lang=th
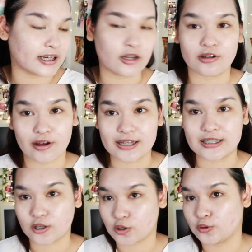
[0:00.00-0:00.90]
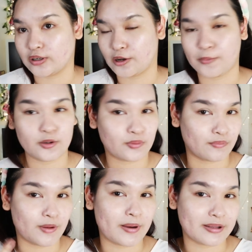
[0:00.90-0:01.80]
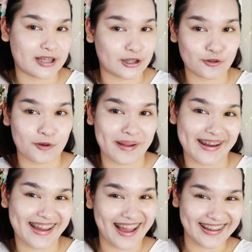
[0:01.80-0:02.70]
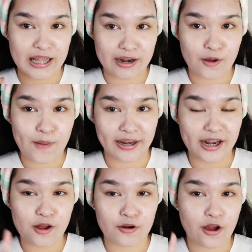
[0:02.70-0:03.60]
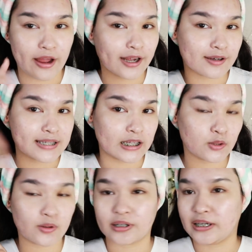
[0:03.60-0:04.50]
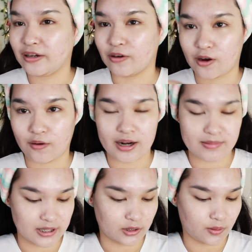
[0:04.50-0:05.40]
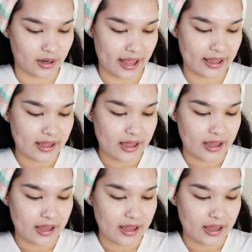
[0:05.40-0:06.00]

เดี๋ยวรออีกสักครู่หนึ่งแล้วมาดูกันว่ามันเซตตัวไหมนะคะแล้วระหว่างที่เรารอให้เขาเซตตัวนี่ขิงว่าเขาเริ่มเซตตัวแล้ว